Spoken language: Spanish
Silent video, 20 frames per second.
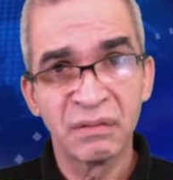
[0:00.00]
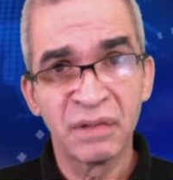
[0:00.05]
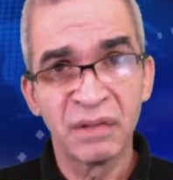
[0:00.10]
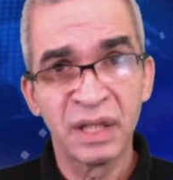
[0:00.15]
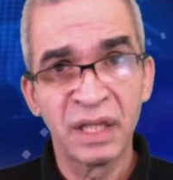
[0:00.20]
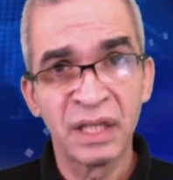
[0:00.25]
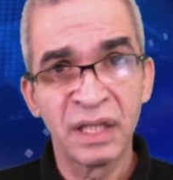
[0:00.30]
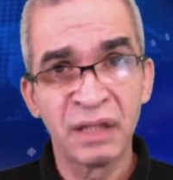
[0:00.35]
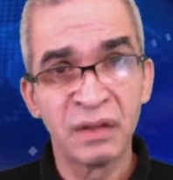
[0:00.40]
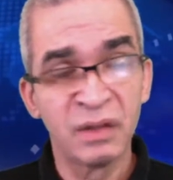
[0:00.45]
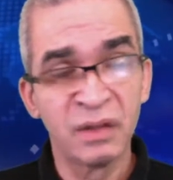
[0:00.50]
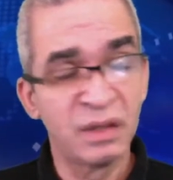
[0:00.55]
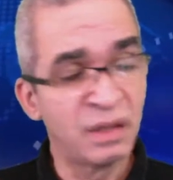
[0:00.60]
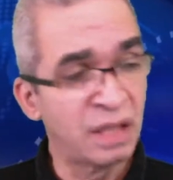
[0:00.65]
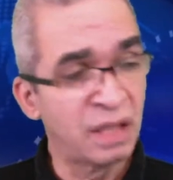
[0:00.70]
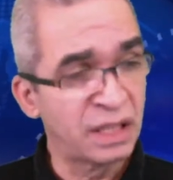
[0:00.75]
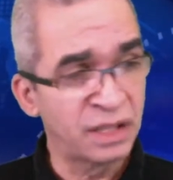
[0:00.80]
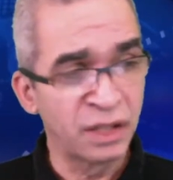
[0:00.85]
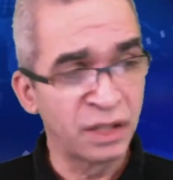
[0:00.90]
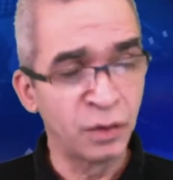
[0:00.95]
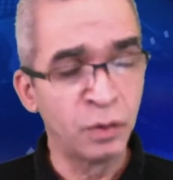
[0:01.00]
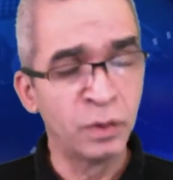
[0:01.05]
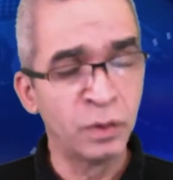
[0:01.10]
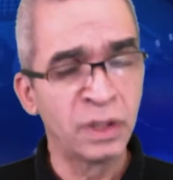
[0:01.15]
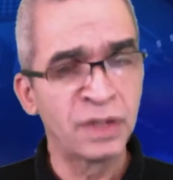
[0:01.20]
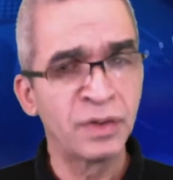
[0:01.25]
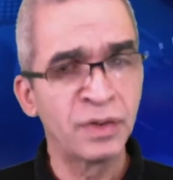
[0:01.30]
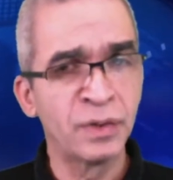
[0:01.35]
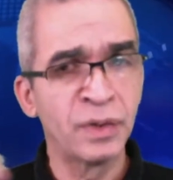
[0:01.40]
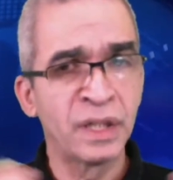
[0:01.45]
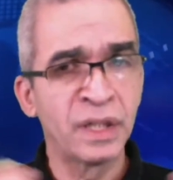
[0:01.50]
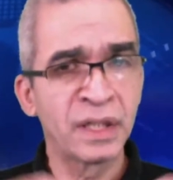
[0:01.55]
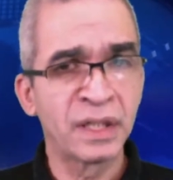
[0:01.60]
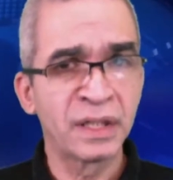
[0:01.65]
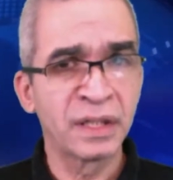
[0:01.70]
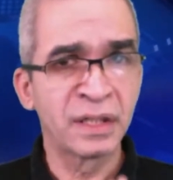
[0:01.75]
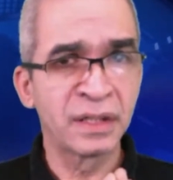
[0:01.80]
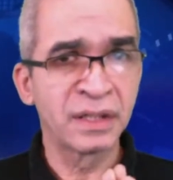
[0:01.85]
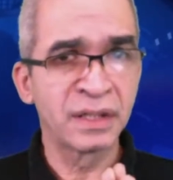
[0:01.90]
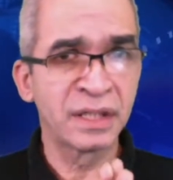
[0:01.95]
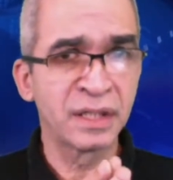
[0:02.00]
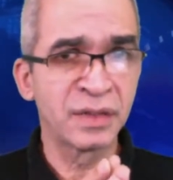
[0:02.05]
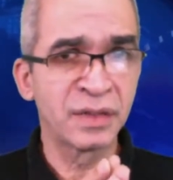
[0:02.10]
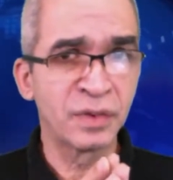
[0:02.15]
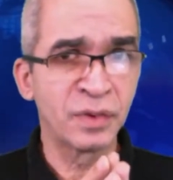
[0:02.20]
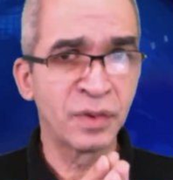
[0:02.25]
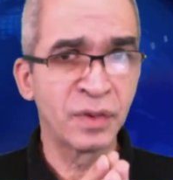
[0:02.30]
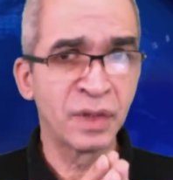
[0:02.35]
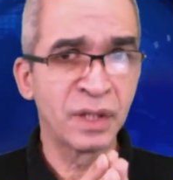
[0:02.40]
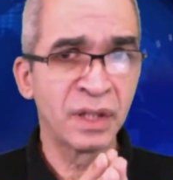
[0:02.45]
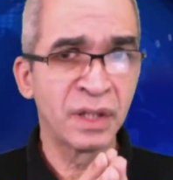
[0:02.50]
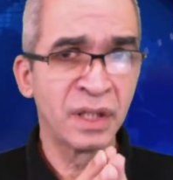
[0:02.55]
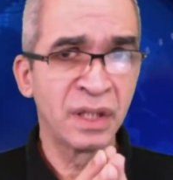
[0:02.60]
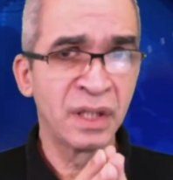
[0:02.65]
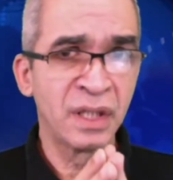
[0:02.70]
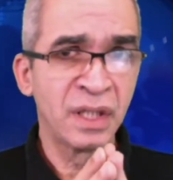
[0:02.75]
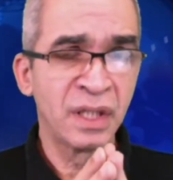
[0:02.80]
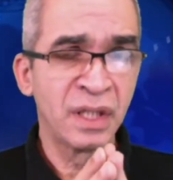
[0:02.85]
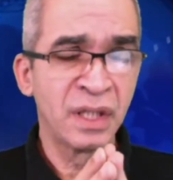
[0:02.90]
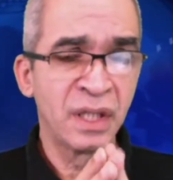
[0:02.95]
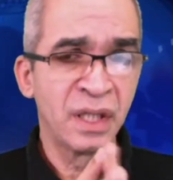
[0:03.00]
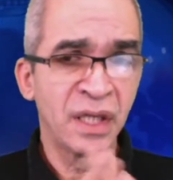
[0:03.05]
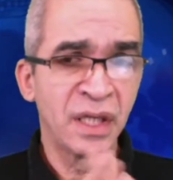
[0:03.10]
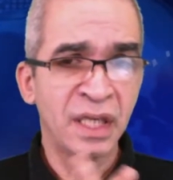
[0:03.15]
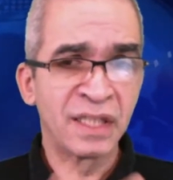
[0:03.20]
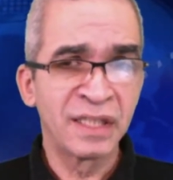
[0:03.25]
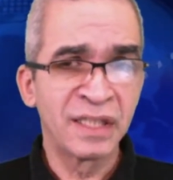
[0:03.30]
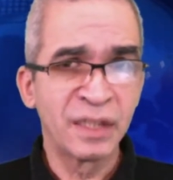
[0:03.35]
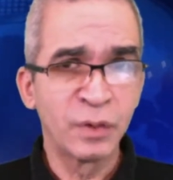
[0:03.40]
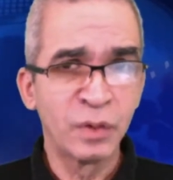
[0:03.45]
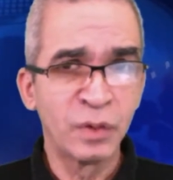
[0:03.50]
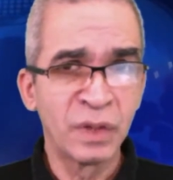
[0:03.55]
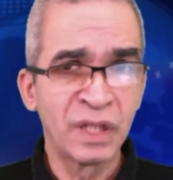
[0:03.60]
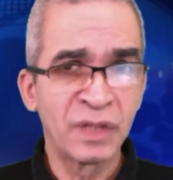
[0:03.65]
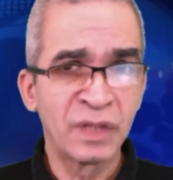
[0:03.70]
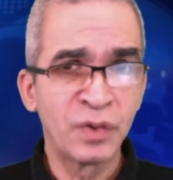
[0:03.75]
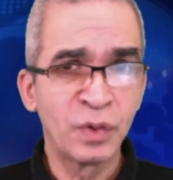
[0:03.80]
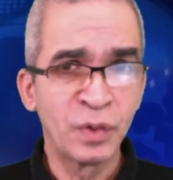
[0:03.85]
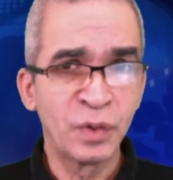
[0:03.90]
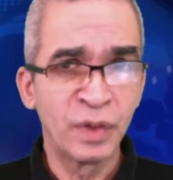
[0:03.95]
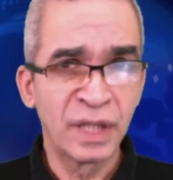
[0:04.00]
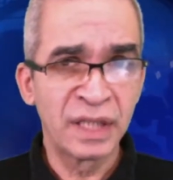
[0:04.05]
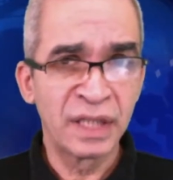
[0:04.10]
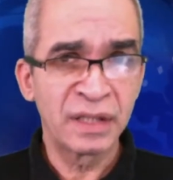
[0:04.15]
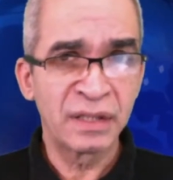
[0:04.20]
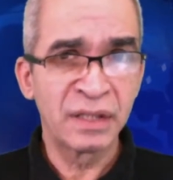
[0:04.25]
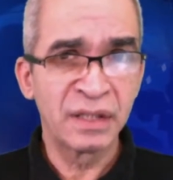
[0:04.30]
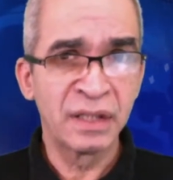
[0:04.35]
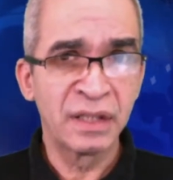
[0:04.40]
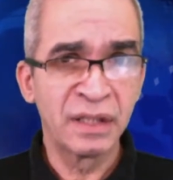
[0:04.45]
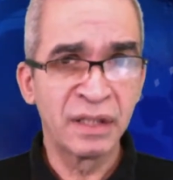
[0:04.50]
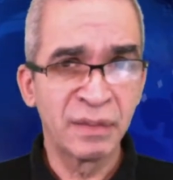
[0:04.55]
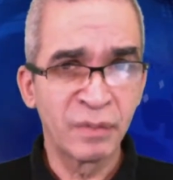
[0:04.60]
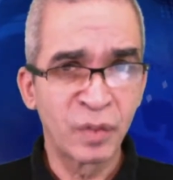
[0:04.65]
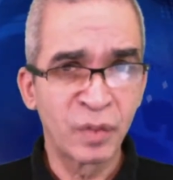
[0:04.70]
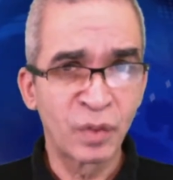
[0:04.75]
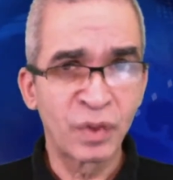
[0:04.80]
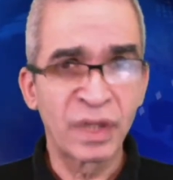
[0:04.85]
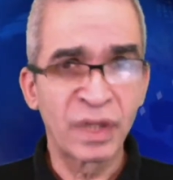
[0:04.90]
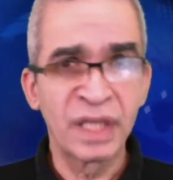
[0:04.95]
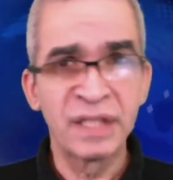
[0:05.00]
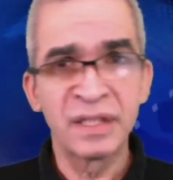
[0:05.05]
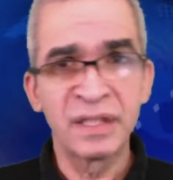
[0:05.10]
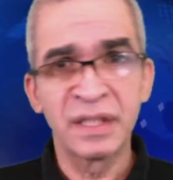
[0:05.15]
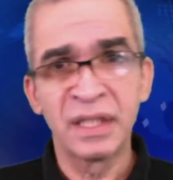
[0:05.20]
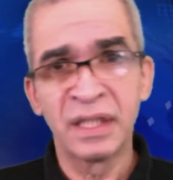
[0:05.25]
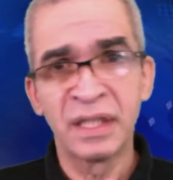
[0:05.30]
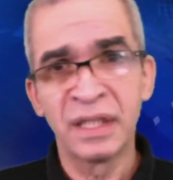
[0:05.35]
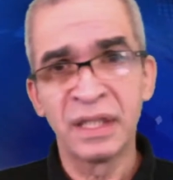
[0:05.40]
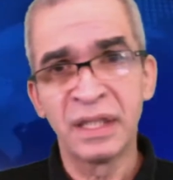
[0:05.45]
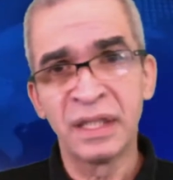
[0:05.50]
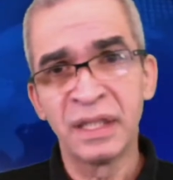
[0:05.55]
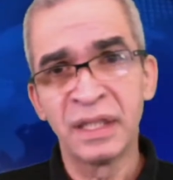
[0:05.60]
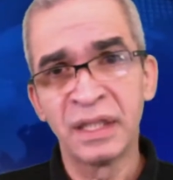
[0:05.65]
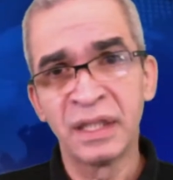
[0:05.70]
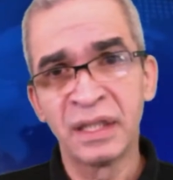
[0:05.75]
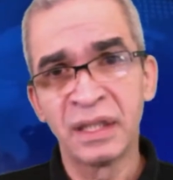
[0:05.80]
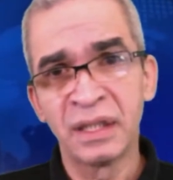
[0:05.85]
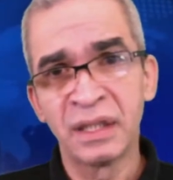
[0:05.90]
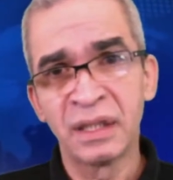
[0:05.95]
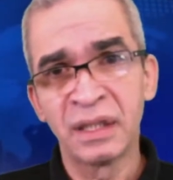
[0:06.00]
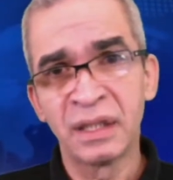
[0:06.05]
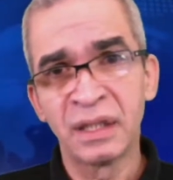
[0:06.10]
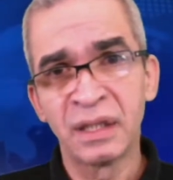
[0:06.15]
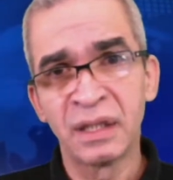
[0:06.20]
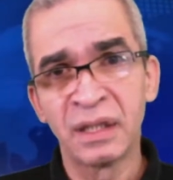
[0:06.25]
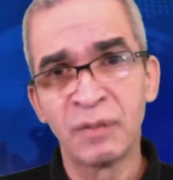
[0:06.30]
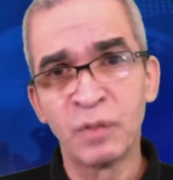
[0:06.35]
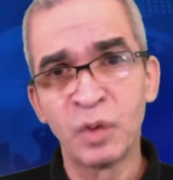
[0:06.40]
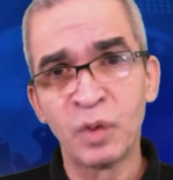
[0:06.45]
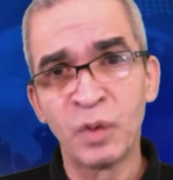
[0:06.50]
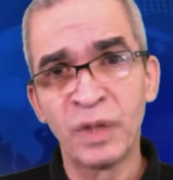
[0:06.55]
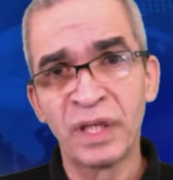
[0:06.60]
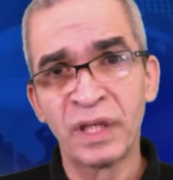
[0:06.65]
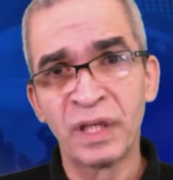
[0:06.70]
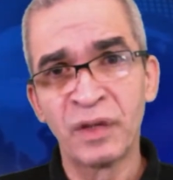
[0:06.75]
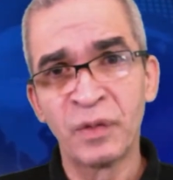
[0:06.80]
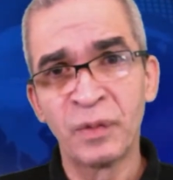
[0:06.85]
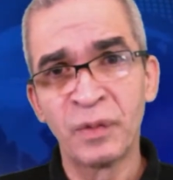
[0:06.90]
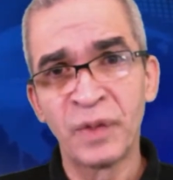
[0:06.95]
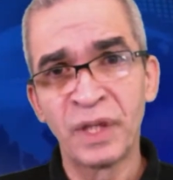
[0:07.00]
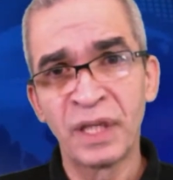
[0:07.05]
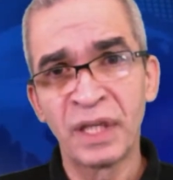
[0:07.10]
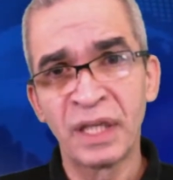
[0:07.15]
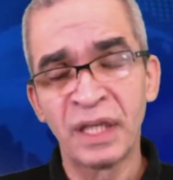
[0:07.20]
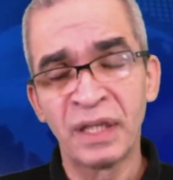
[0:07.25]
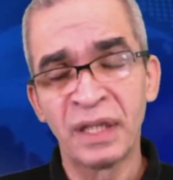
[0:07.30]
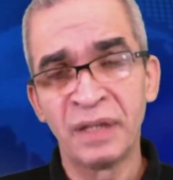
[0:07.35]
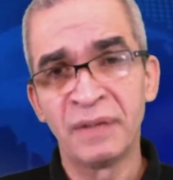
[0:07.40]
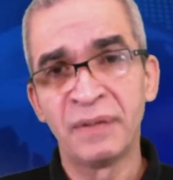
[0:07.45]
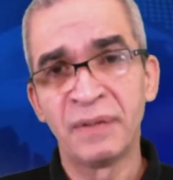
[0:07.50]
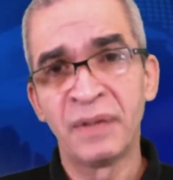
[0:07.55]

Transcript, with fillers: eh, la segunda ciudad que tercera ciudad, la segunda ciudad en importancia en República Dominicana.